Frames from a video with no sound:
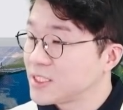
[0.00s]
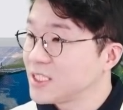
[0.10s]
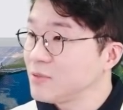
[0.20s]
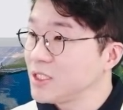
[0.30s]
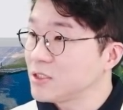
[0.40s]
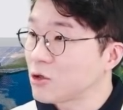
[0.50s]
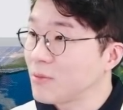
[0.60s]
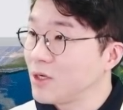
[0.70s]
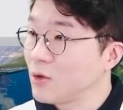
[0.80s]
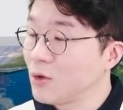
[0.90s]
지금이
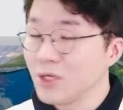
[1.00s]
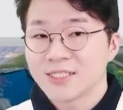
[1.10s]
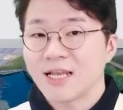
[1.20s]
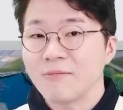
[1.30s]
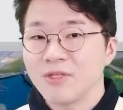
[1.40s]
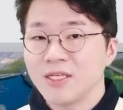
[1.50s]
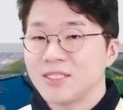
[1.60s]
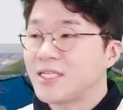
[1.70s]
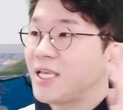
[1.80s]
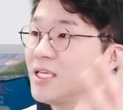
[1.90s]
정말로 사람들이
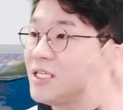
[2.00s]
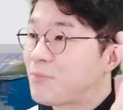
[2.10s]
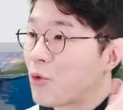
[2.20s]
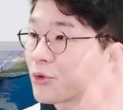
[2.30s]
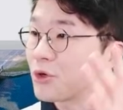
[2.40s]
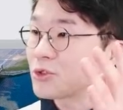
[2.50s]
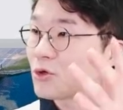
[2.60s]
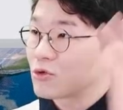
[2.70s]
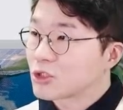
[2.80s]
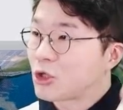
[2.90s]
이제 일을
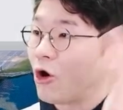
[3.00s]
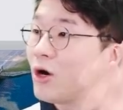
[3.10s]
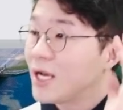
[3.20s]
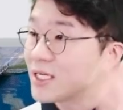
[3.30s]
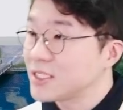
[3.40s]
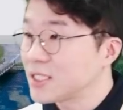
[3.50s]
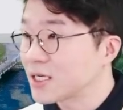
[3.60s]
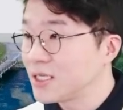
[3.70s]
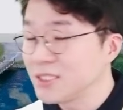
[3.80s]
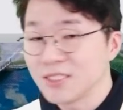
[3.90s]
본격적으로 덜 하기
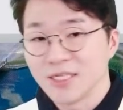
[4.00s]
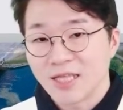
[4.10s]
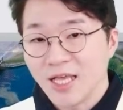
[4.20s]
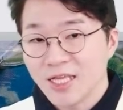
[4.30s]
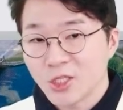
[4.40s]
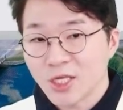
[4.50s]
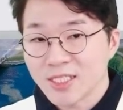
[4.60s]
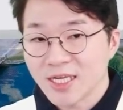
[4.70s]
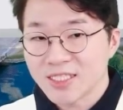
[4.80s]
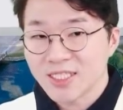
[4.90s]
시작하는
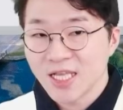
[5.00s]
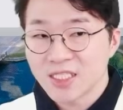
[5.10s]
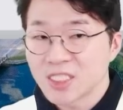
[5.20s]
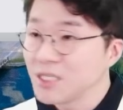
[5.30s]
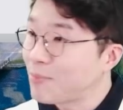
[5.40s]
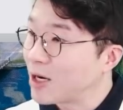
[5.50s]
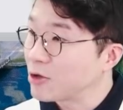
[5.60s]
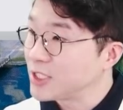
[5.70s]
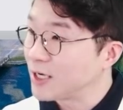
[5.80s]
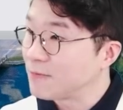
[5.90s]
대퇴사의 시대에 진입한
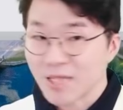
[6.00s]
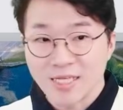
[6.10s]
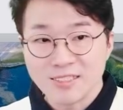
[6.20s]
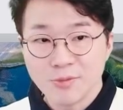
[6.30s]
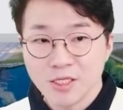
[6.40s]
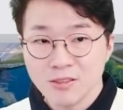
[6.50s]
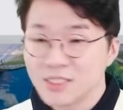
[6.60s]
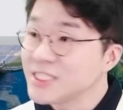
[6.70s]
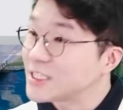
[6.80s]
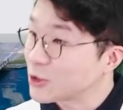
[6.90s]
거냐 아니면
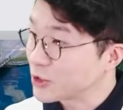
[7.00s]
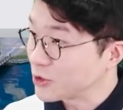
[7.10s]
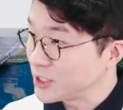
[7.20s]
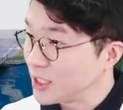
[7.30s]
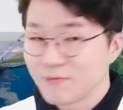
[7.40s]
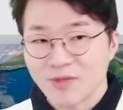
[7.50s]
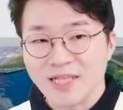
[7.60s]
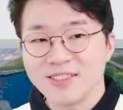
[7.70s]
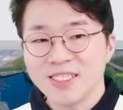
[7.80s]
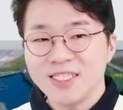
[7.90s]
일시적인 거냐
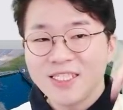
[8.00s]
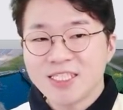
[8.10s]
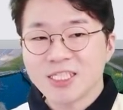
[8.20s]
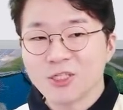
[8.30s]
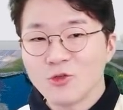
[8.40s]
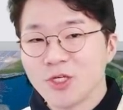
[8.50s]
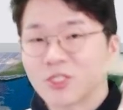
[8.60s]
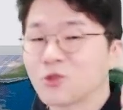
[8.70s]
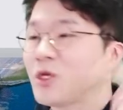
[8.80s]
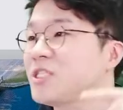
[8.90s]
단지 이직을
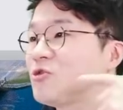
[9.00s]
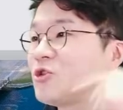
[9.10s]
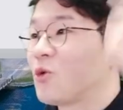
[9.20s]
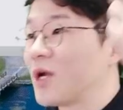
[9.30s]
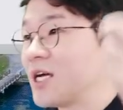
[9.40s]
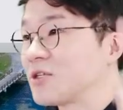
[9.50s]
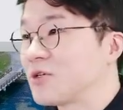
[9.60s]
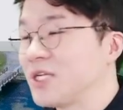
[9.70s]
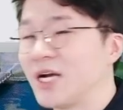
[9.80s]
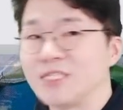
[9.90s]
위해서 퇴직률이 올라가는
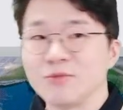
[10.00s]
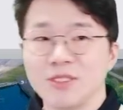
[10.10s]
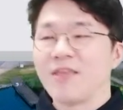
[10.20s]
거냐 아니면